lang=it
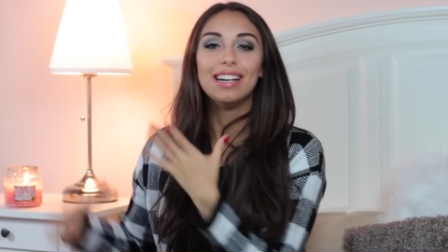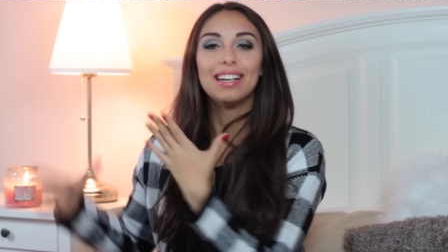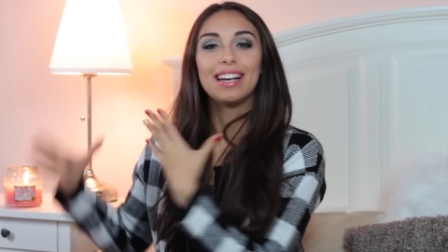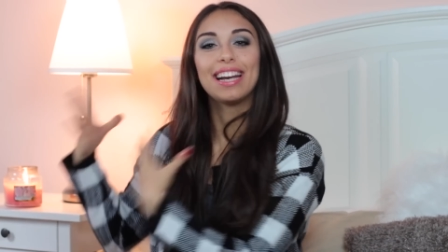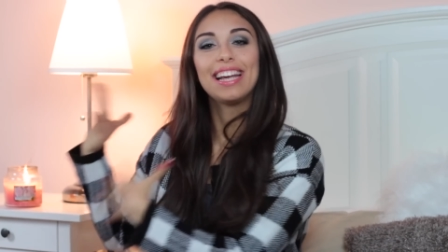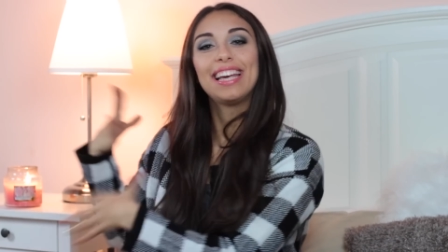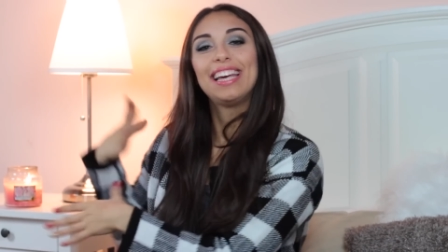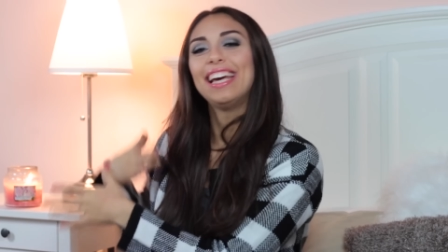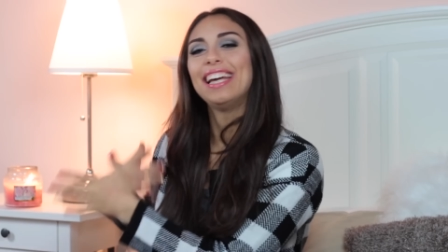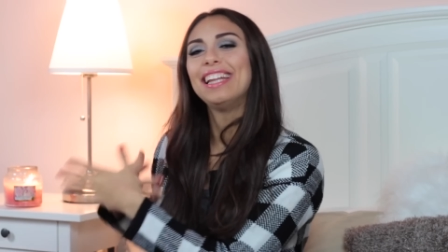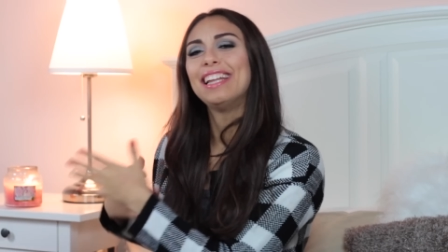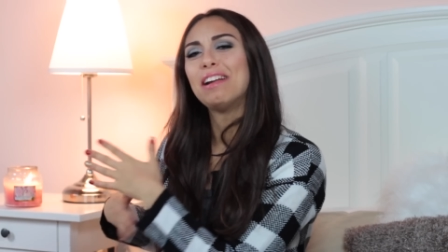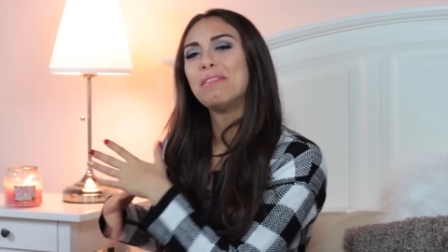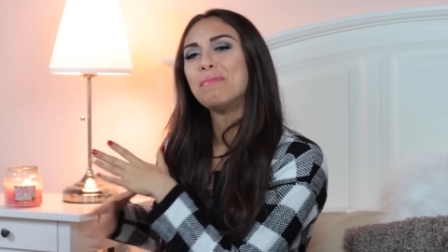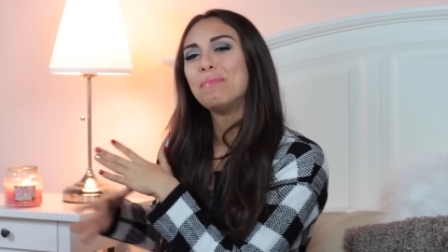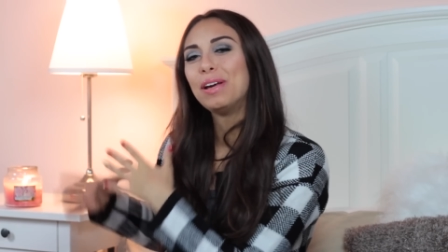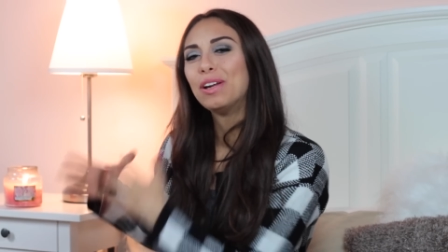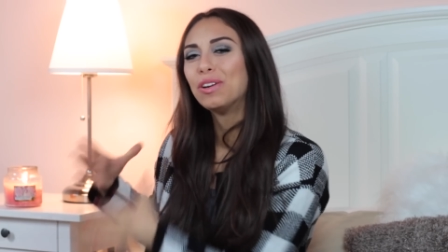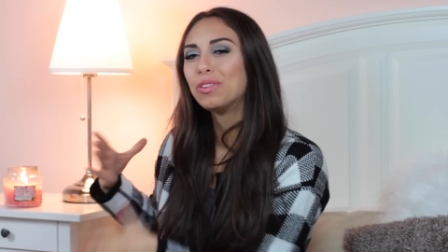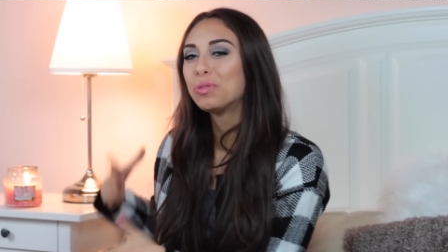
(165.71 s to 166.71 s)
richiede
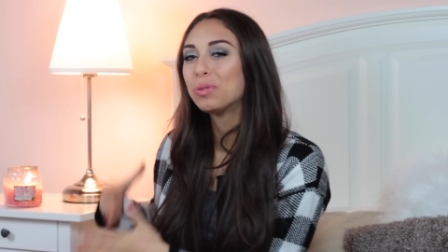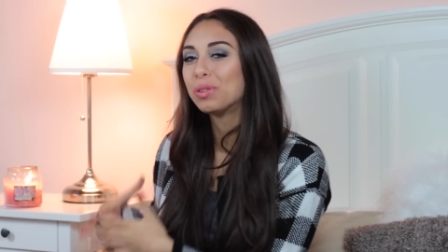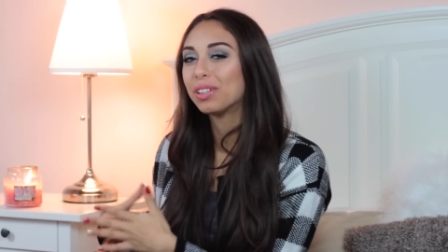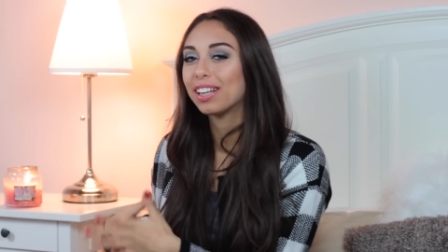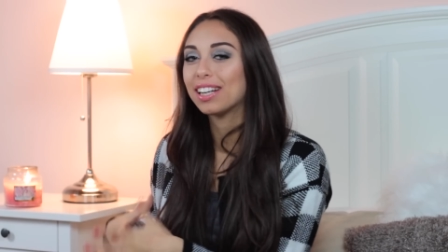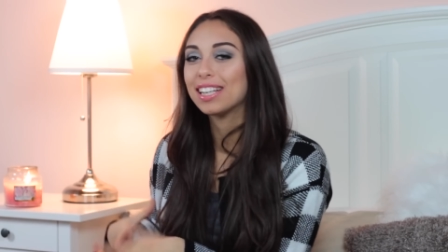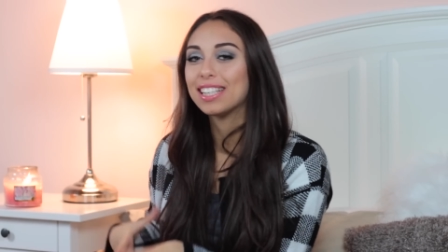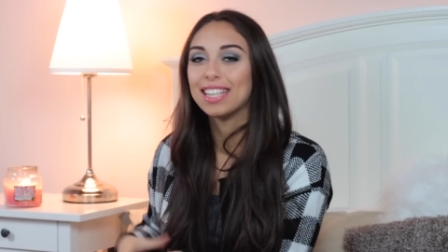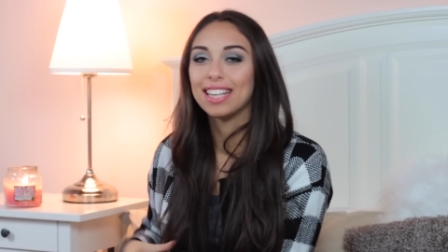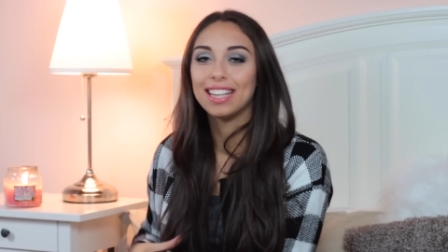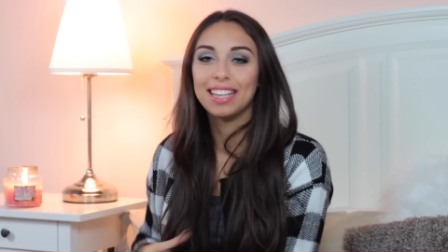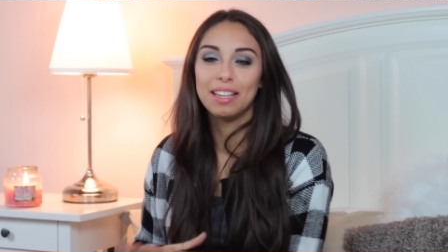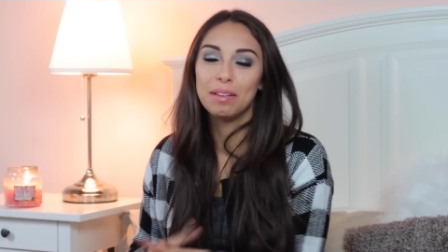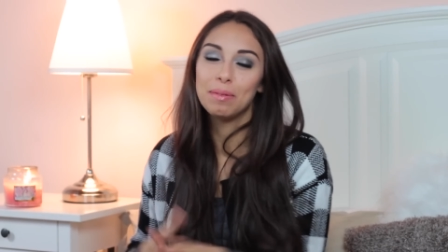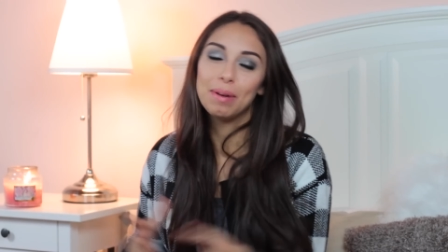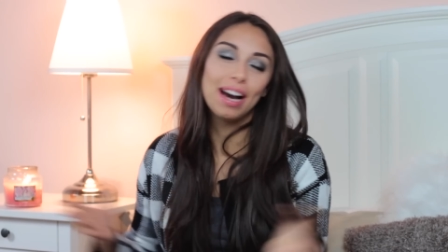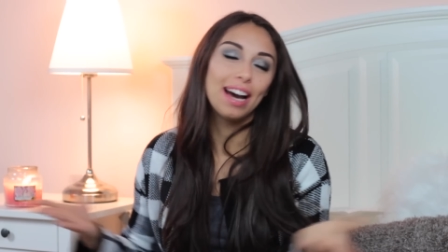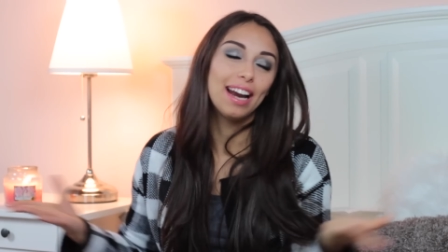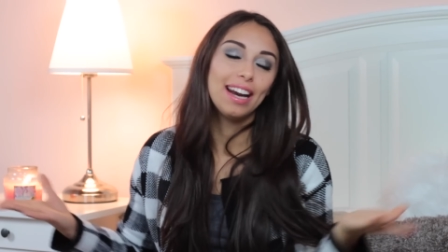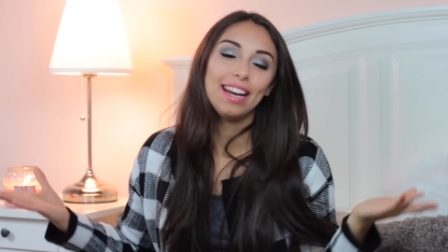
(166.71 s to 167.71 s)
almeno due o tre
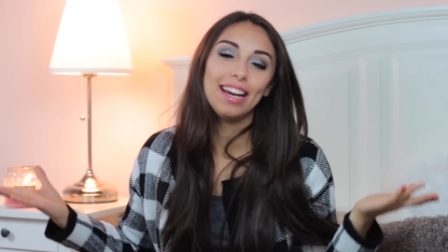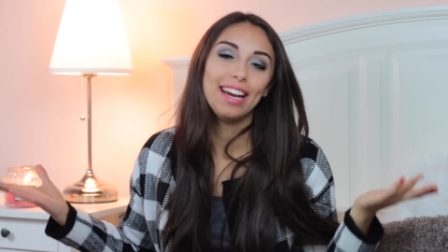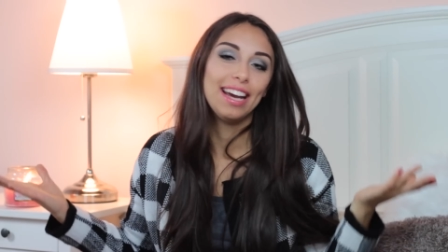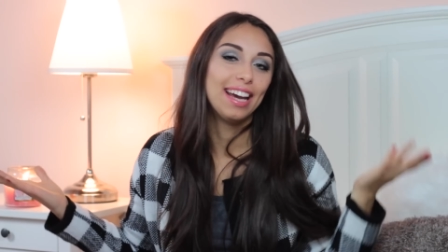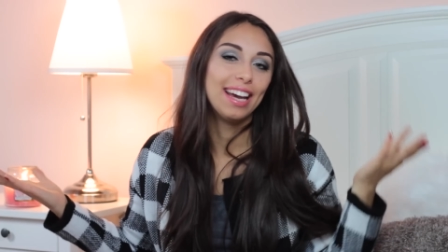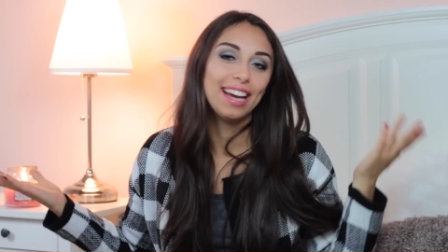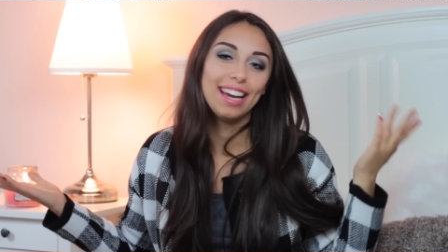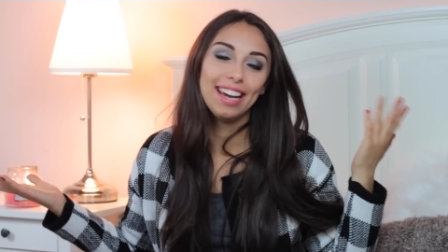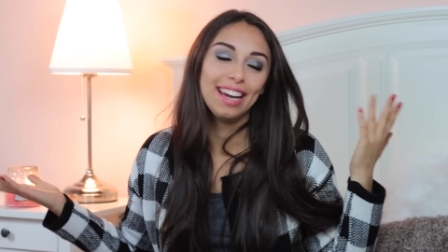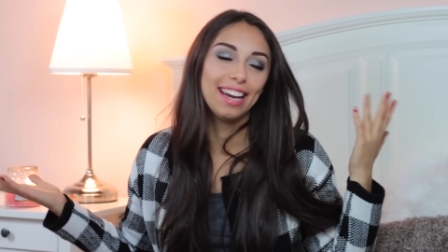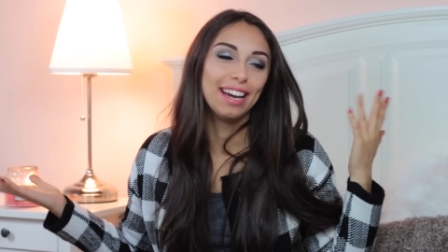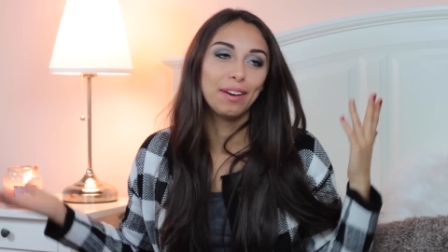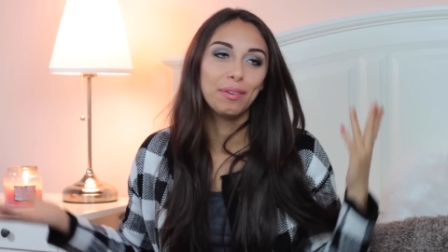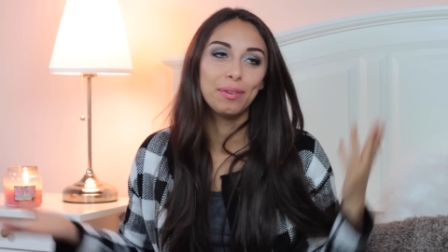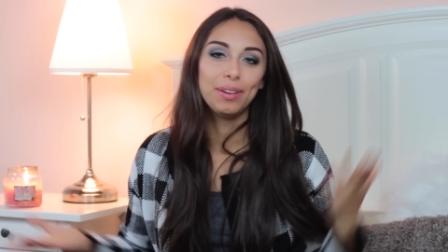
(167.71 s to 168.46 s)
settimane e